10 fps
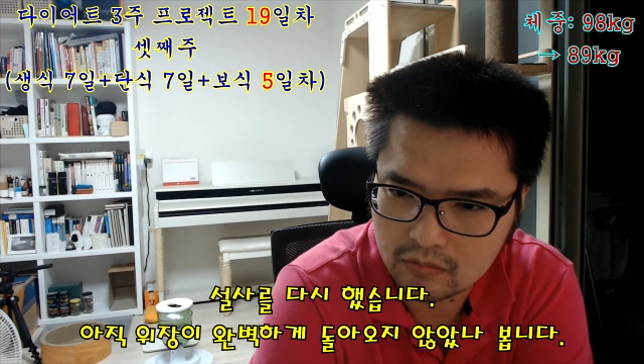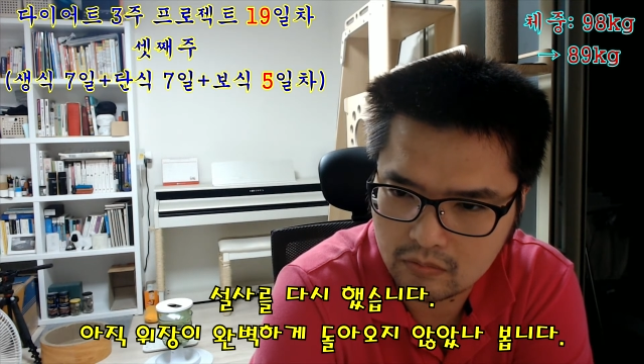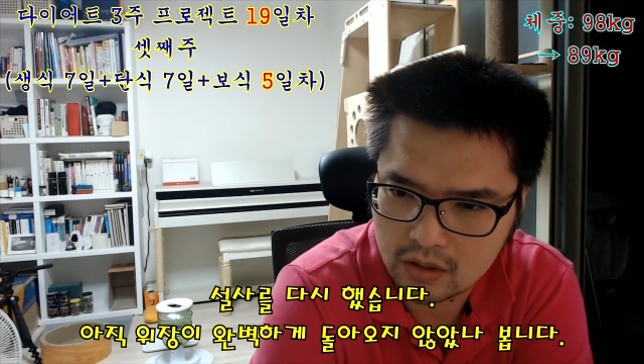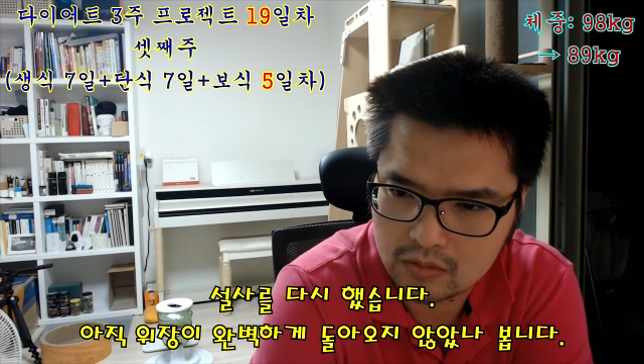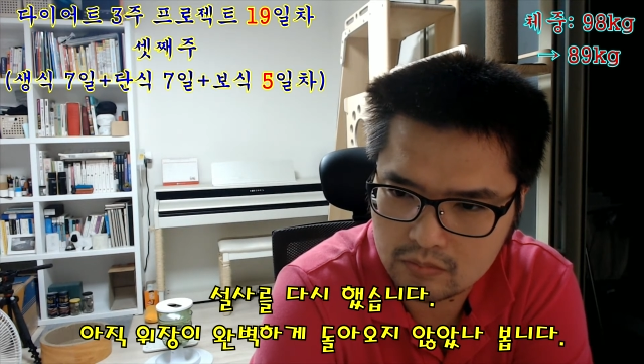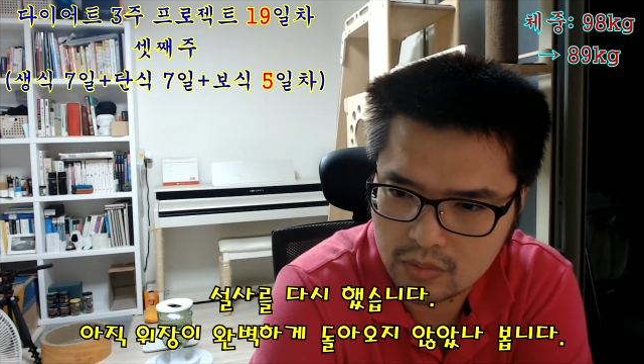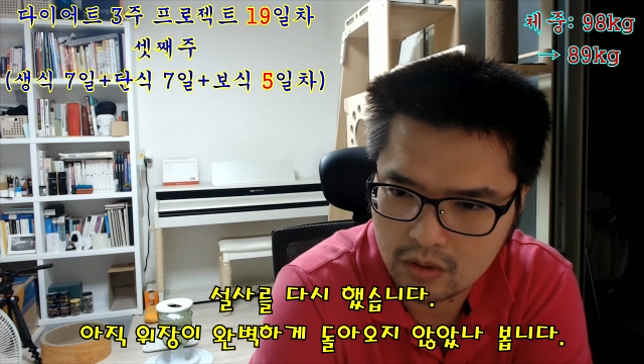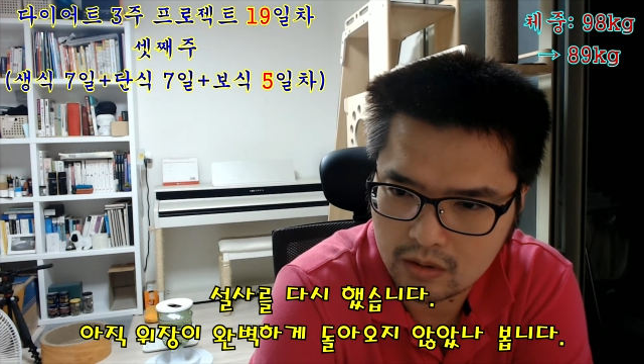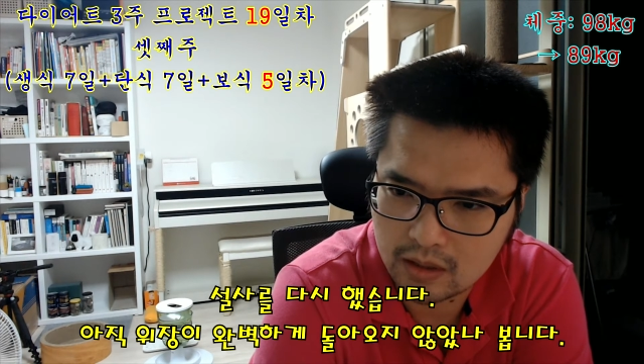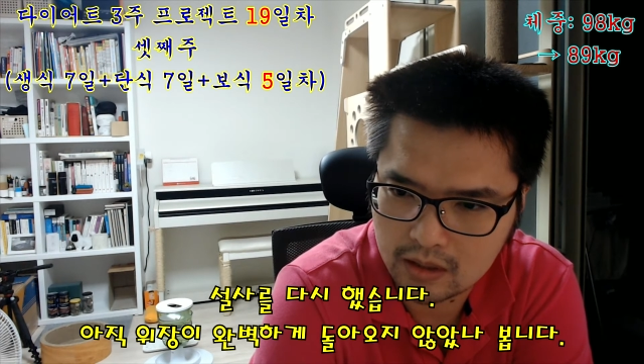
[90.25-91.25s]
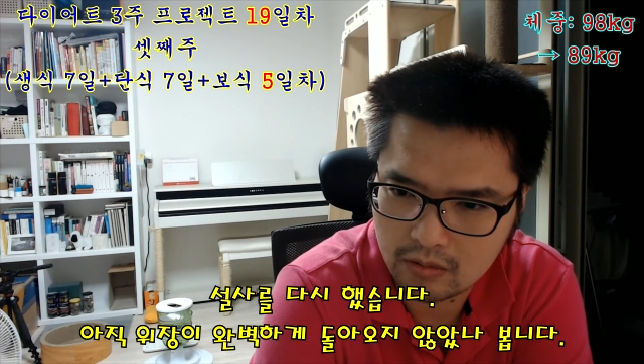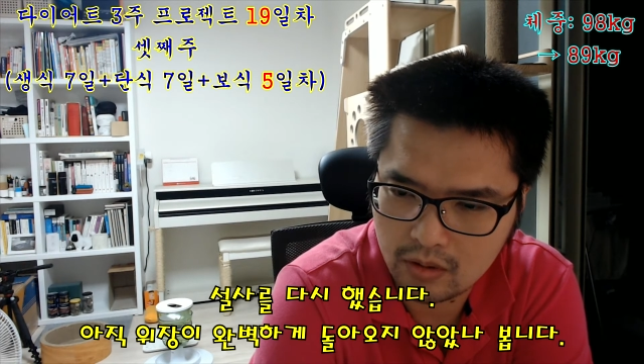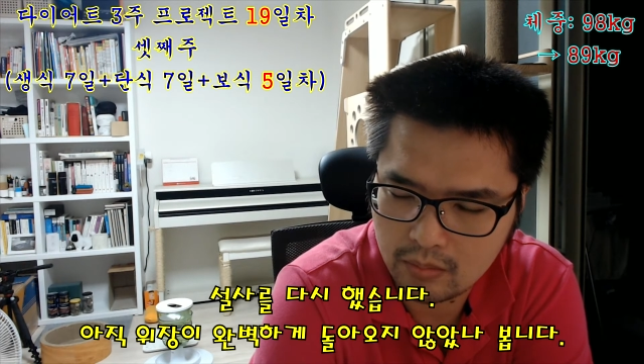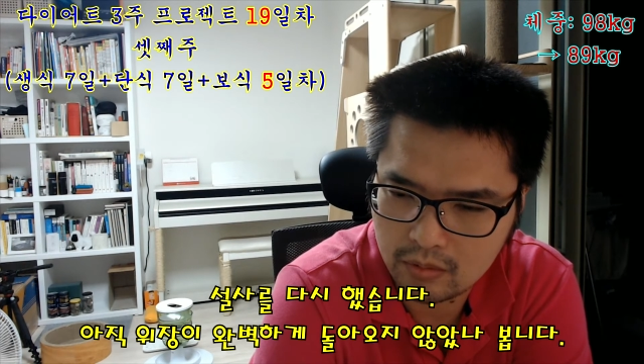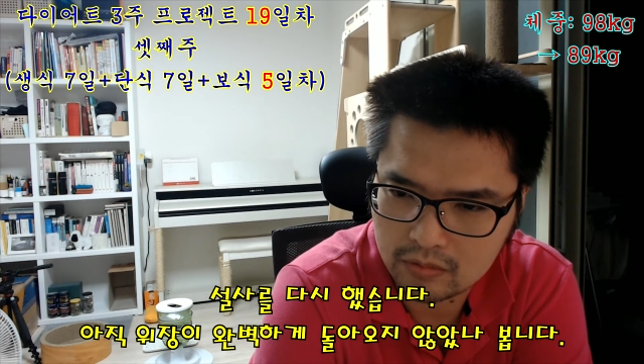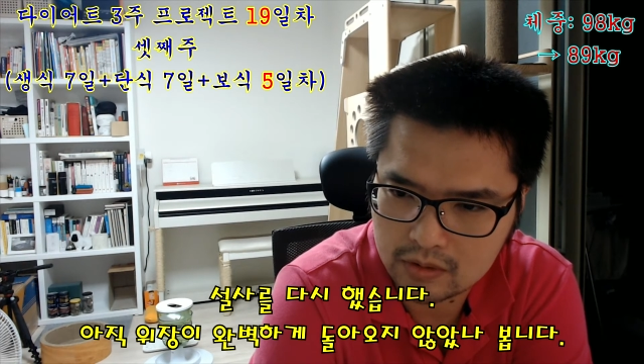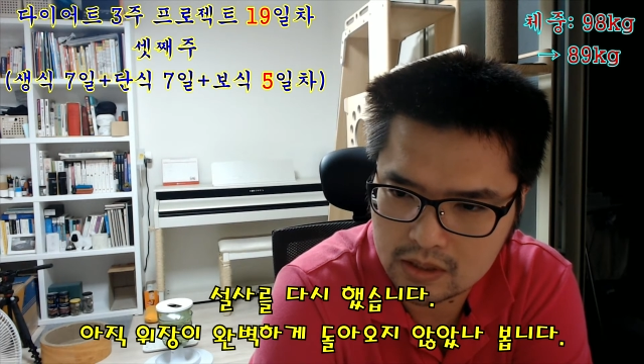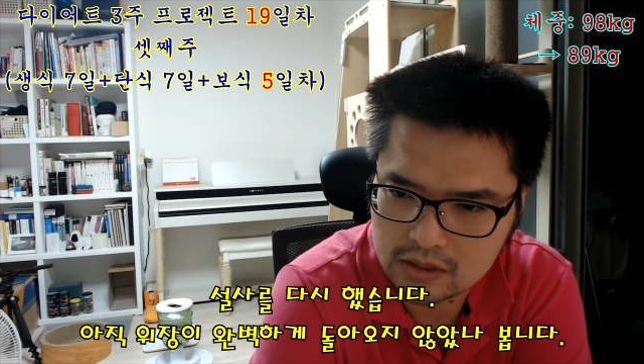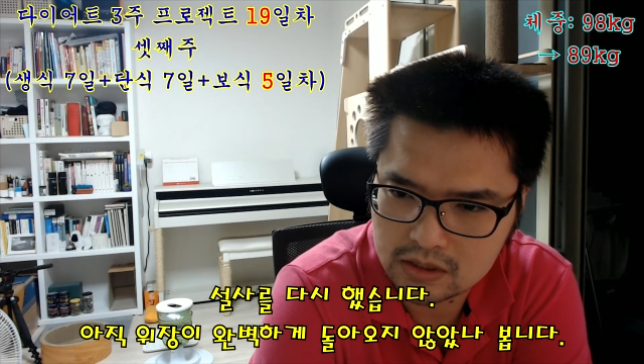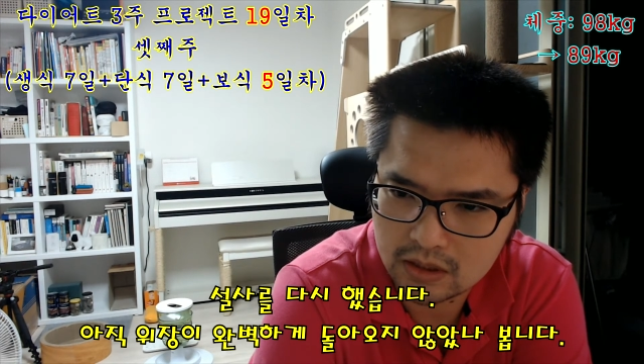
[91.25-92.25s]
완벽하게
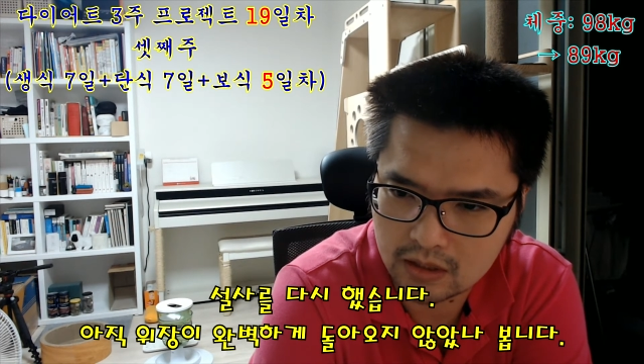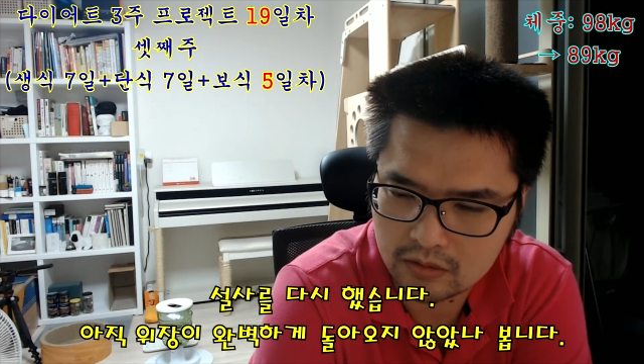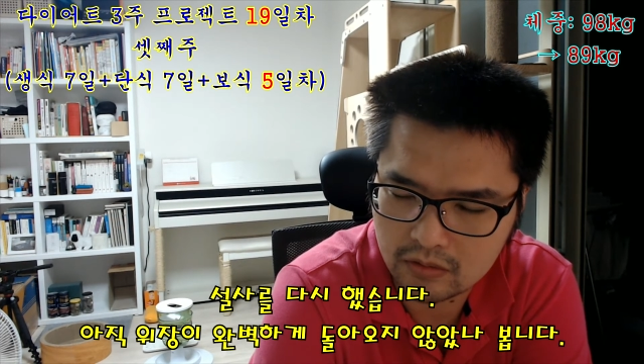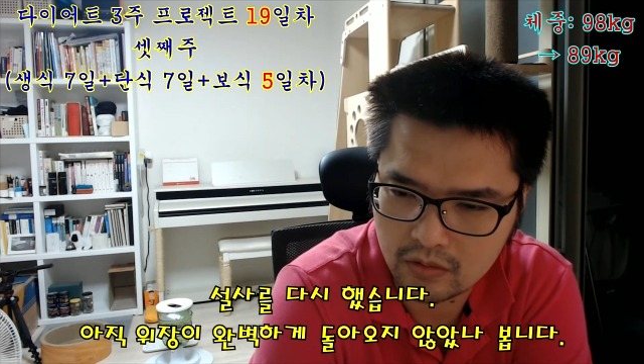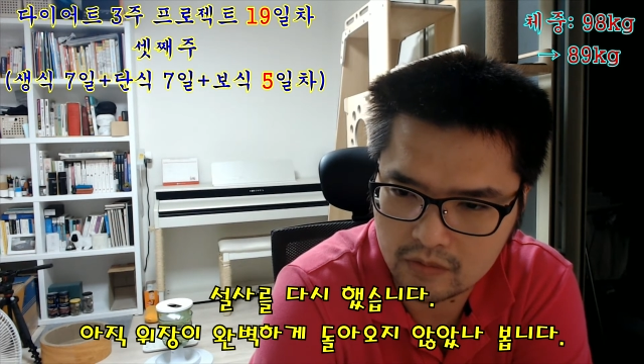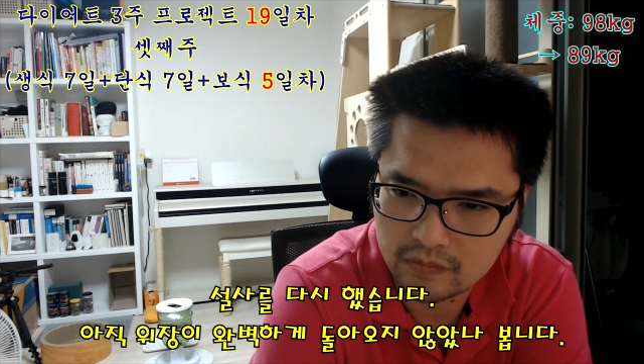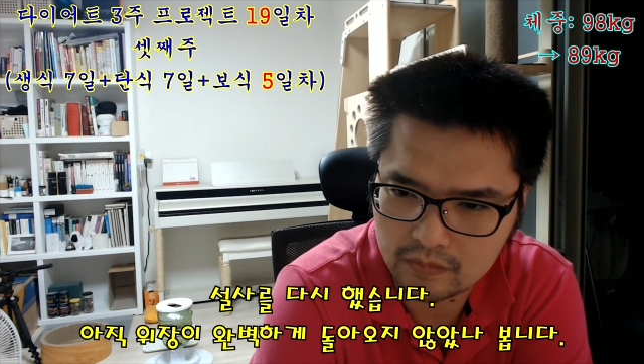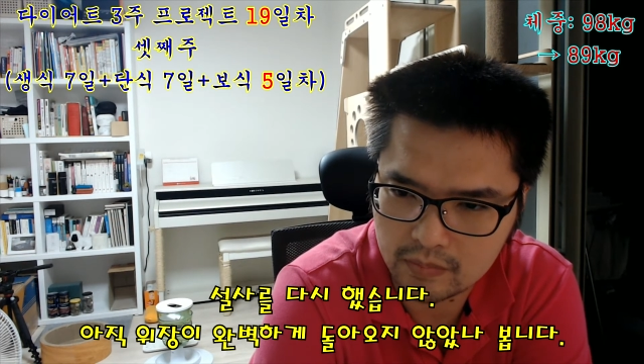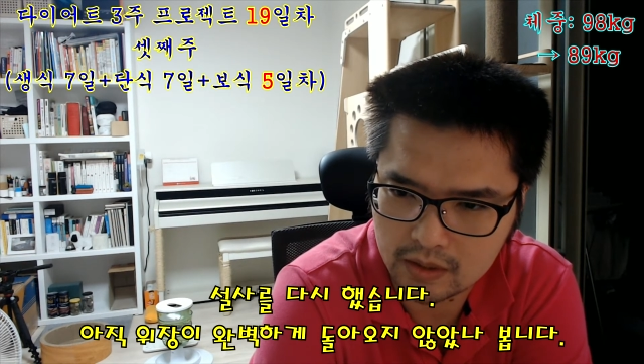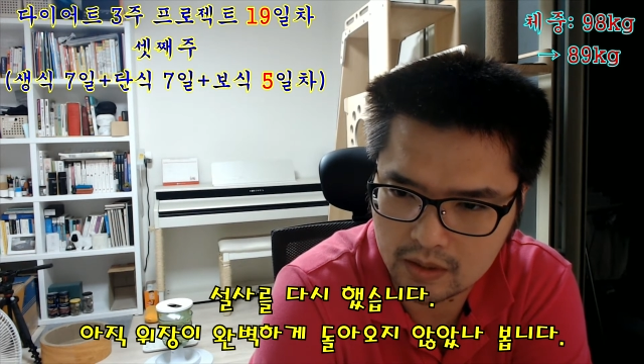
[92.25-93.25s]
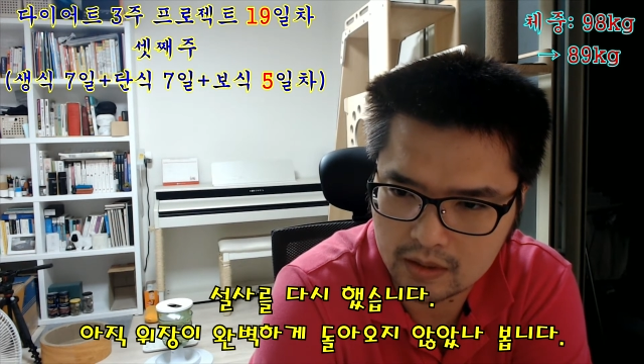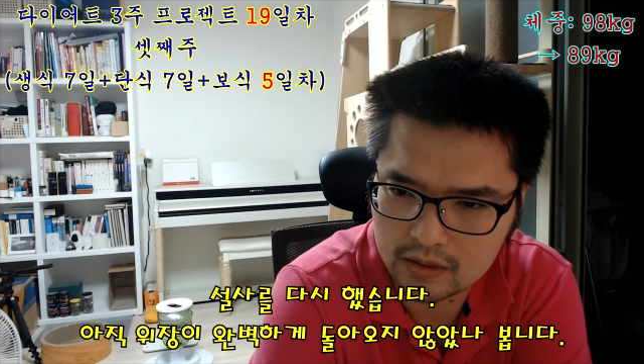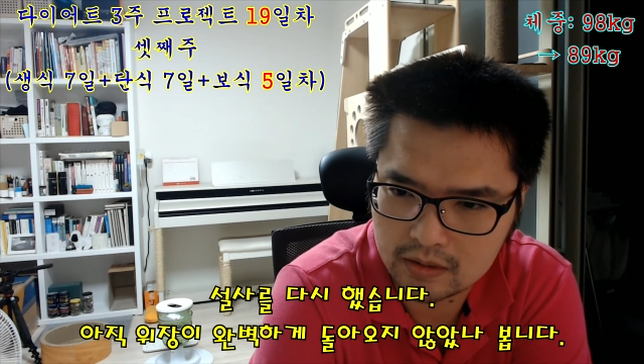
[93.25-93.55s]
회복되진 않은 것 같습니다.